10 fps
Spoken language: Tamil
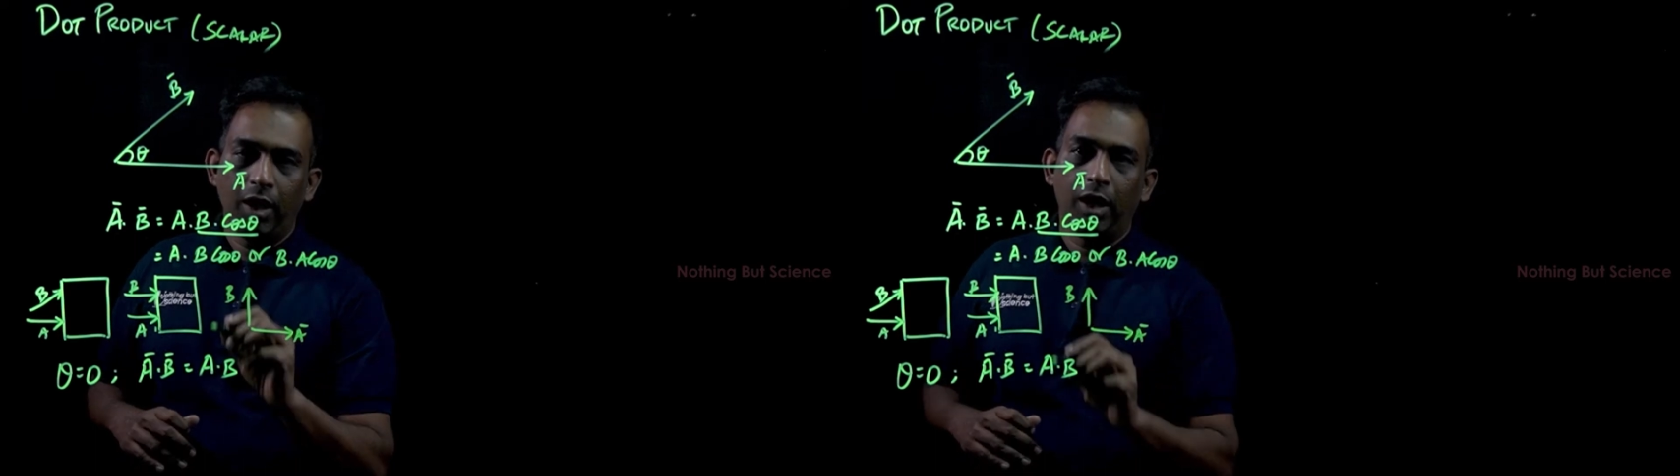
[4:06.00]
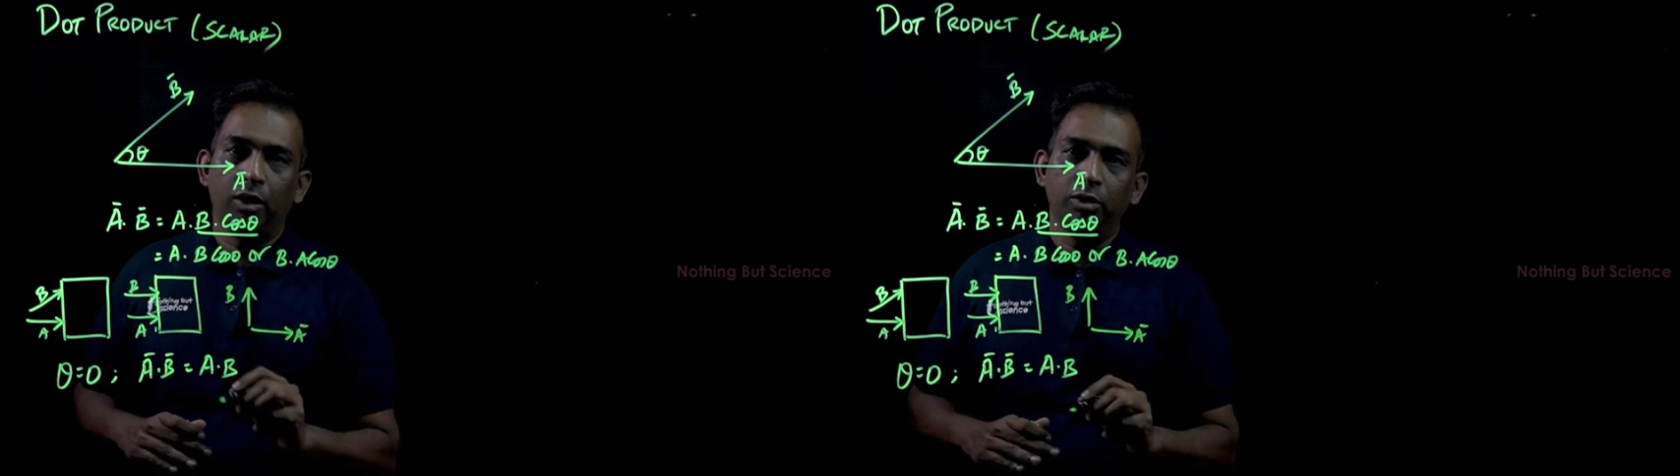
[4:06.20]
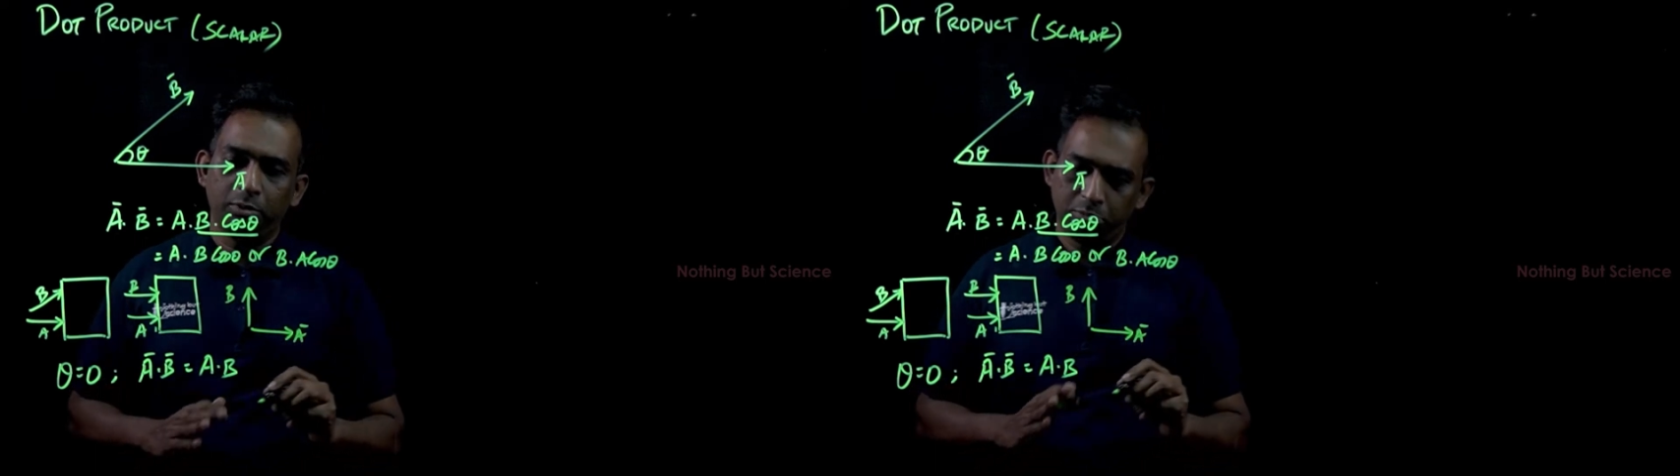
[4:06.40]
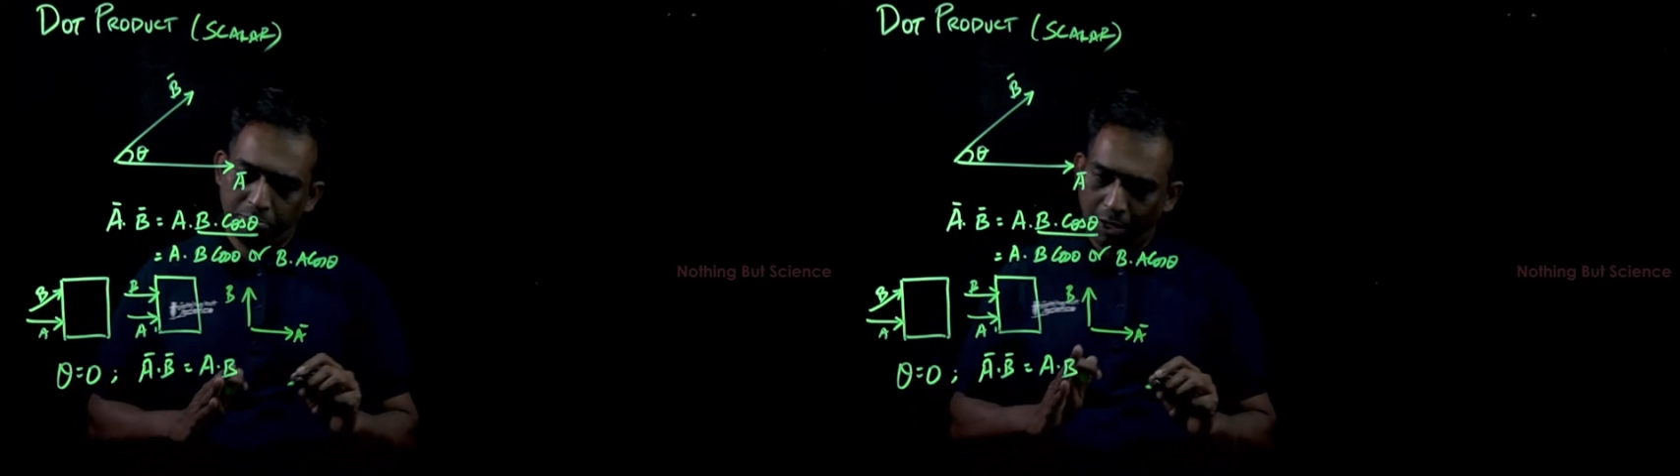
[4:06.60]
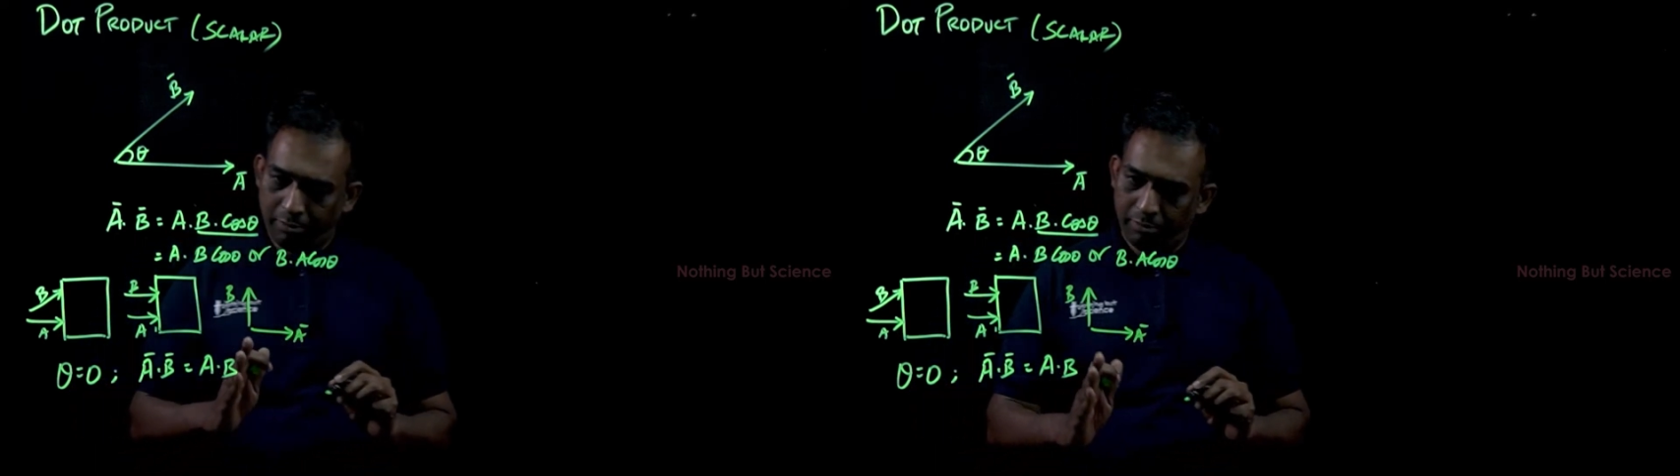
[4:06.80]
அதாவது
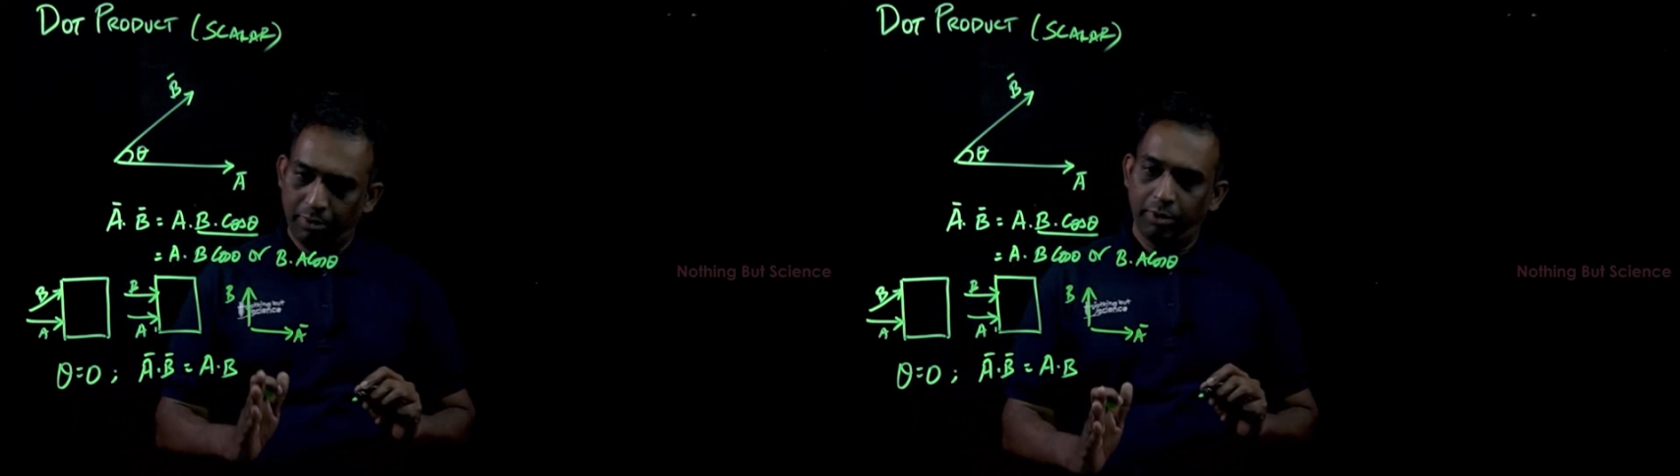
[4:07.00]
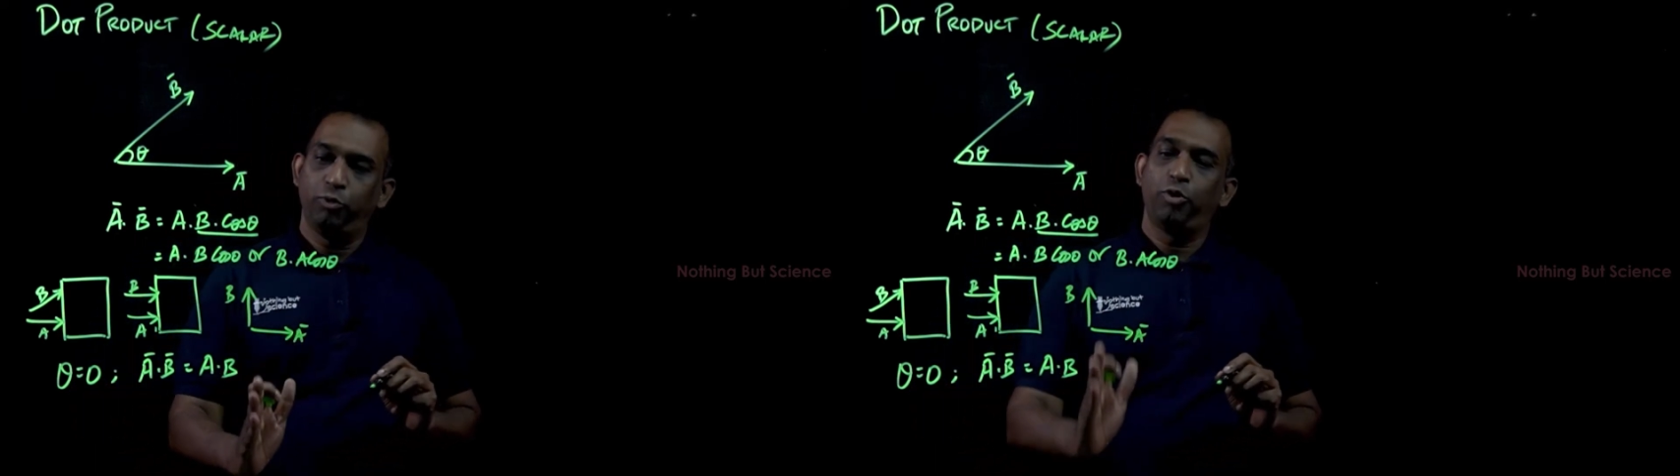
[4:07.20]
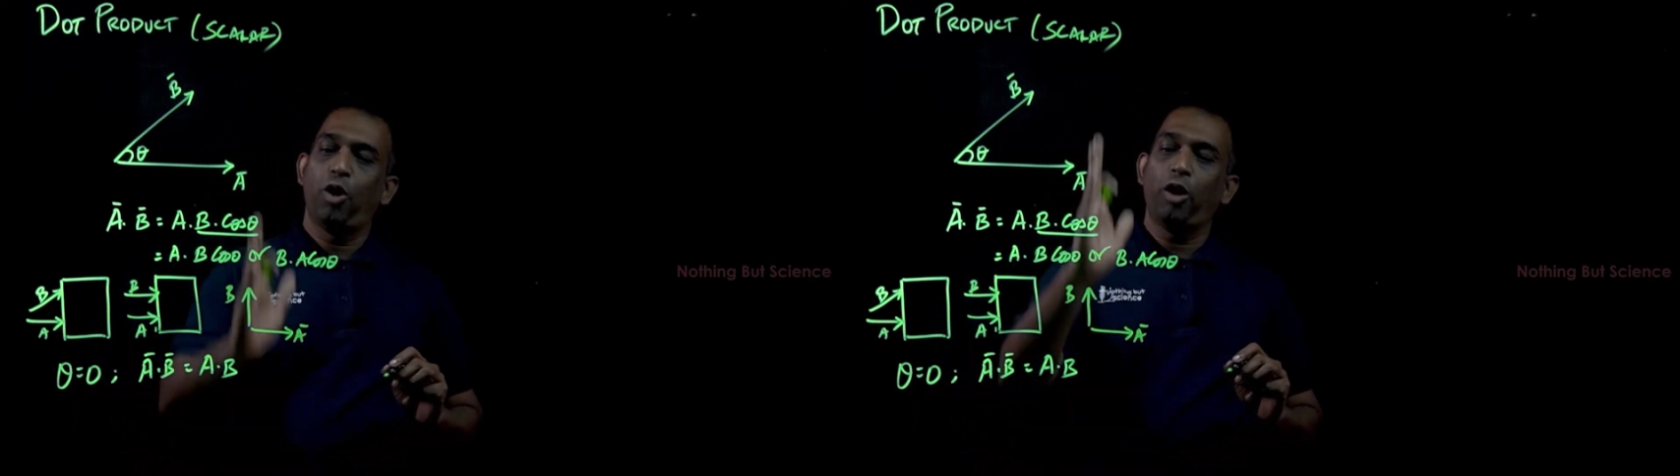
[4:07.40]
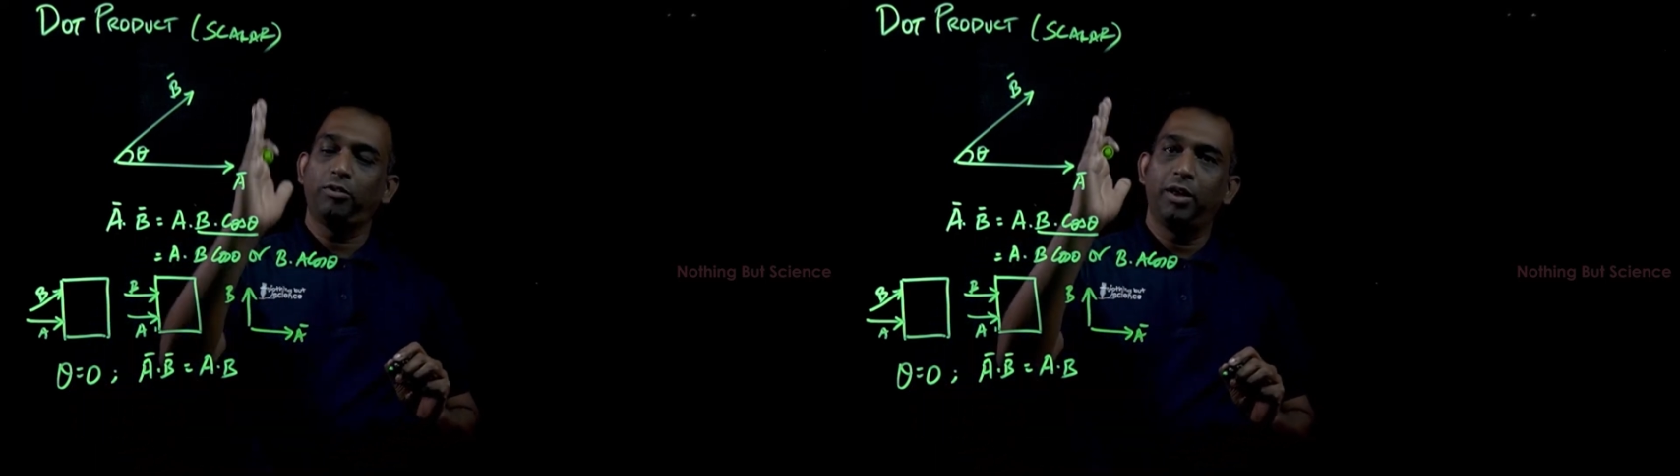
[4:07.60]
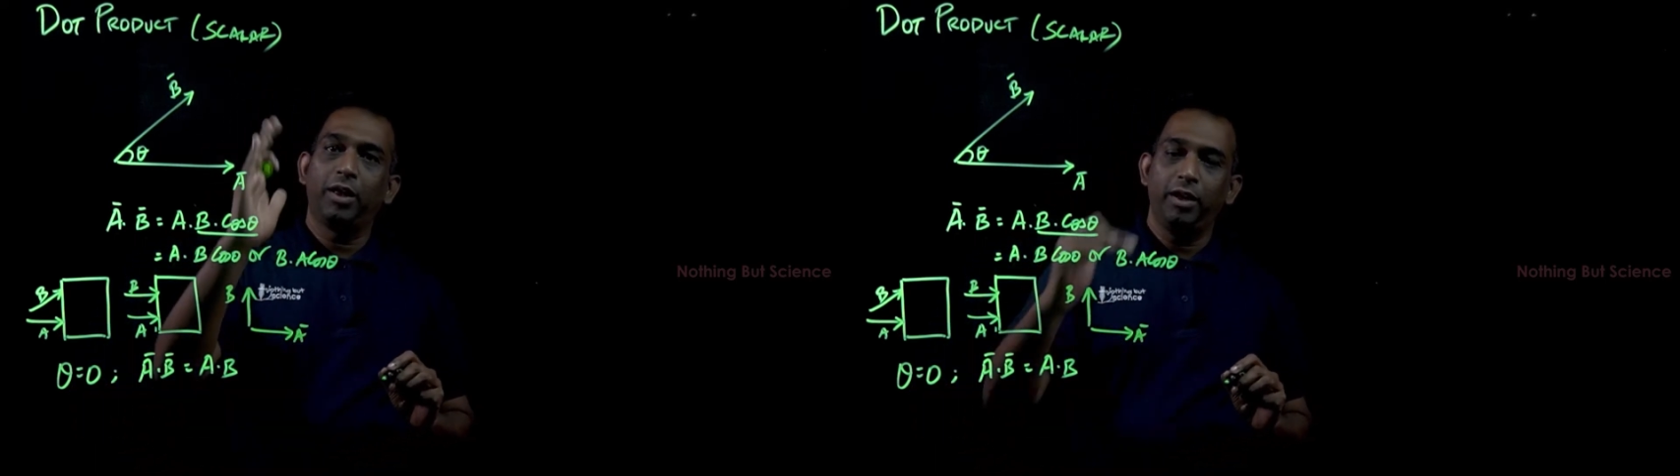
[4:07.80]
பார் இவர்
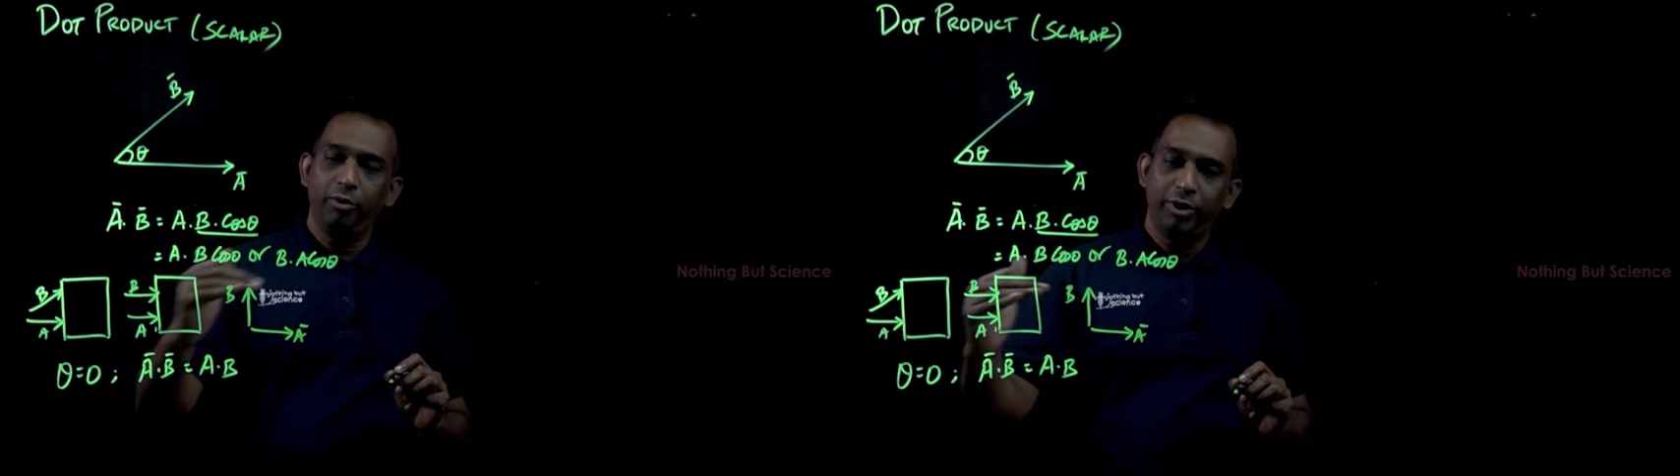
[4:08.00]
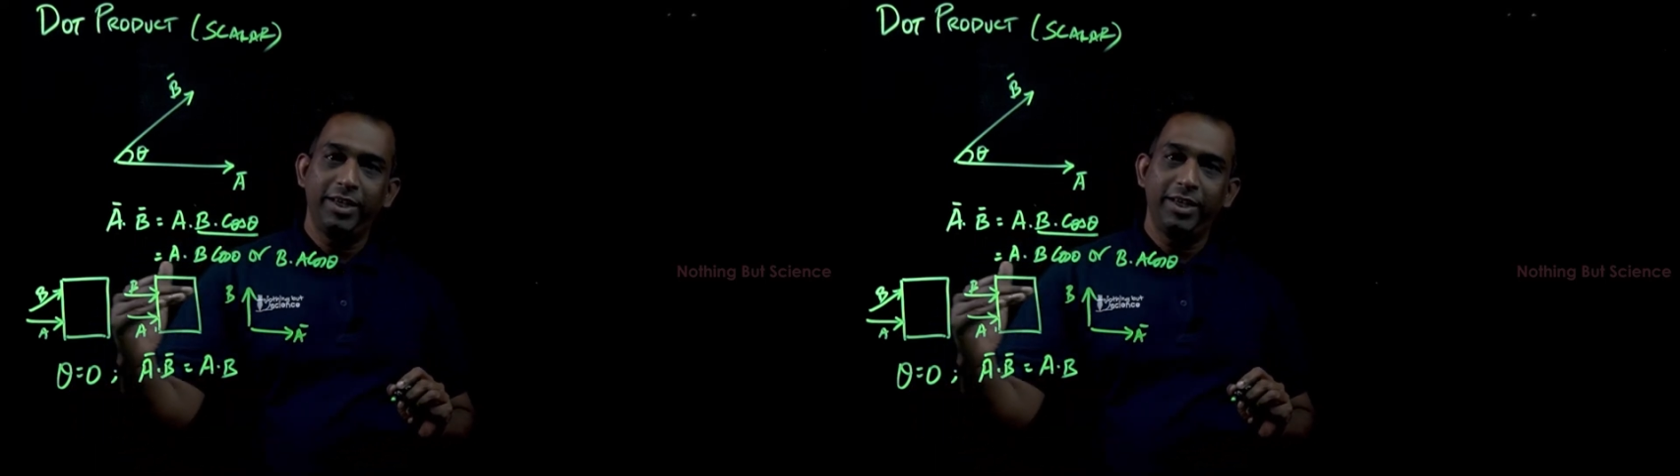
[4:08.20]
நார்த்தில் இருக்கார் இவர்